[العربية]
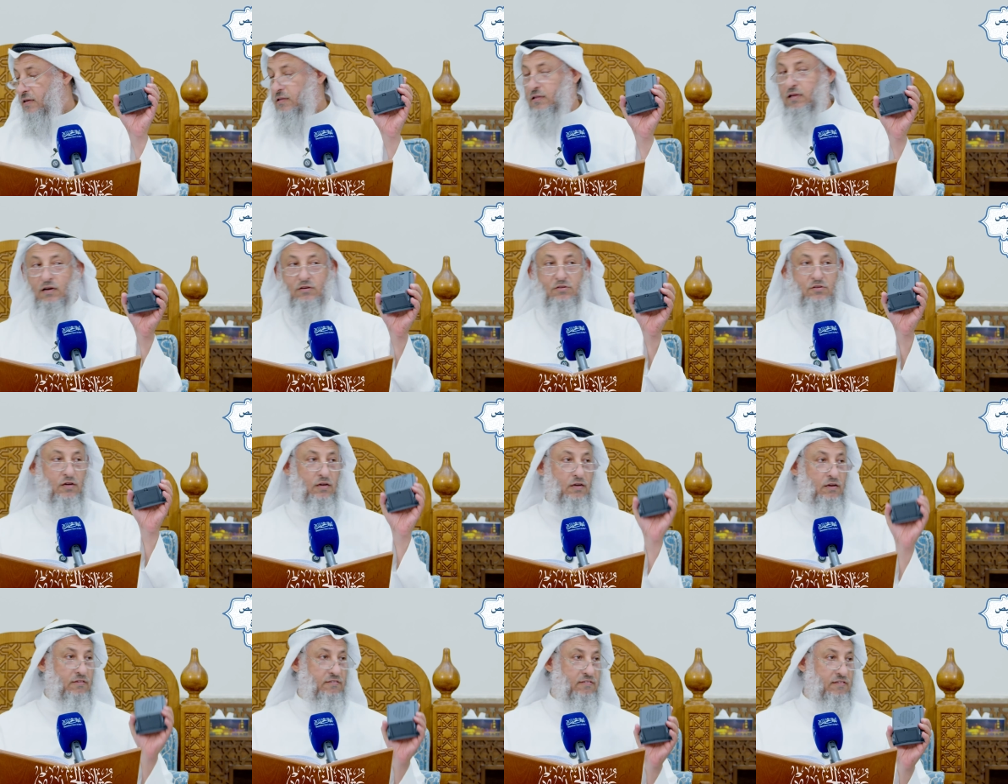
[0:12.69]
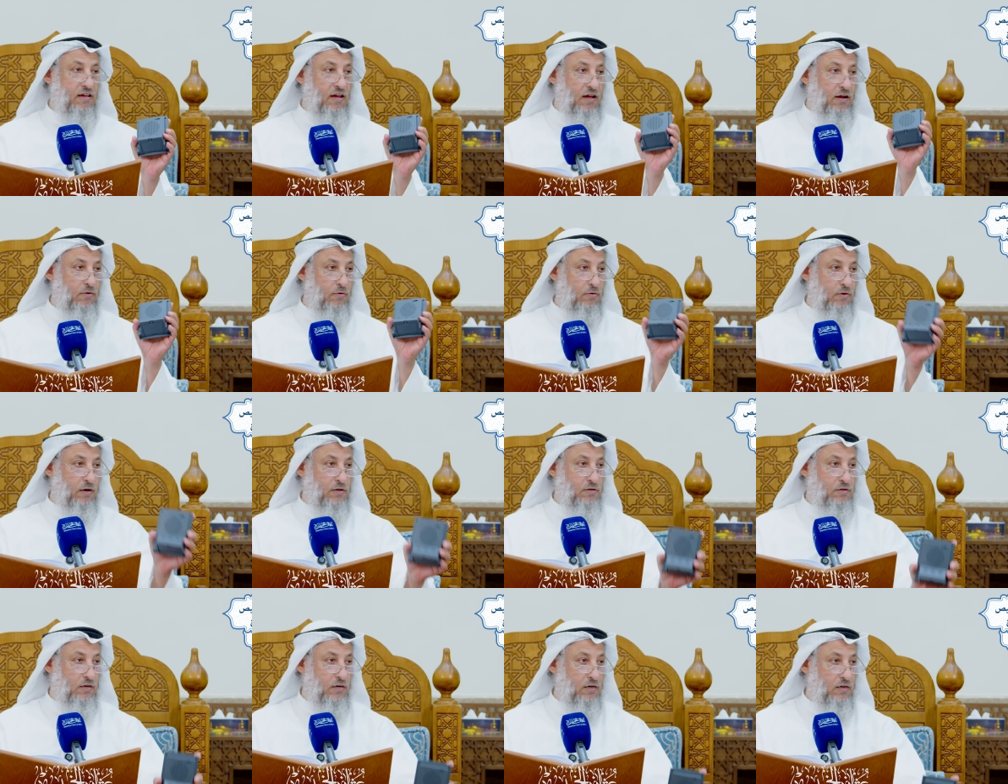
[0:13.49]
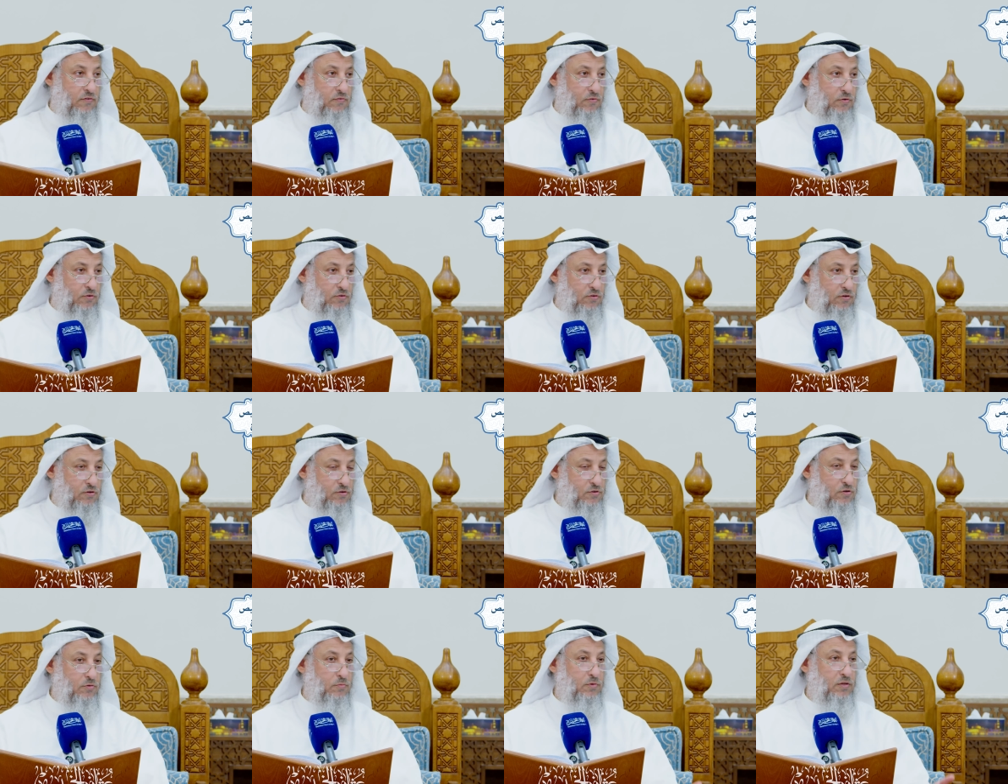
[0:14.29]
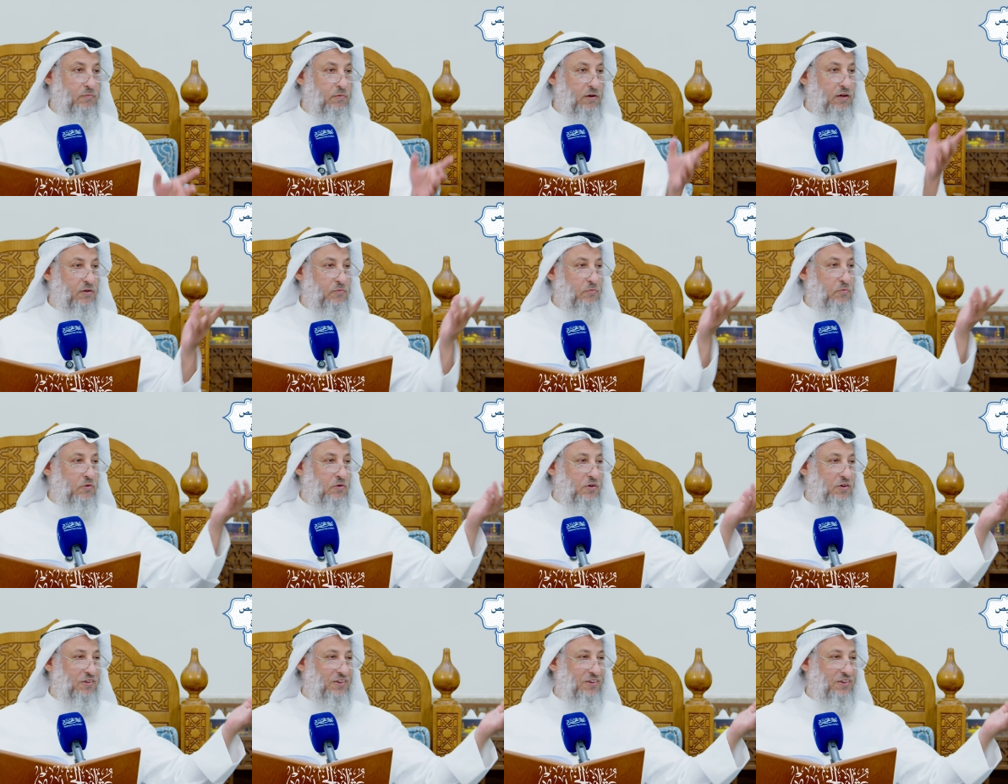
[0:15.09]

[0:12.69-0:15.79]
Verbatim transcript: ترجع لي الساعة وأرجع لك فلوسك شنو متى ما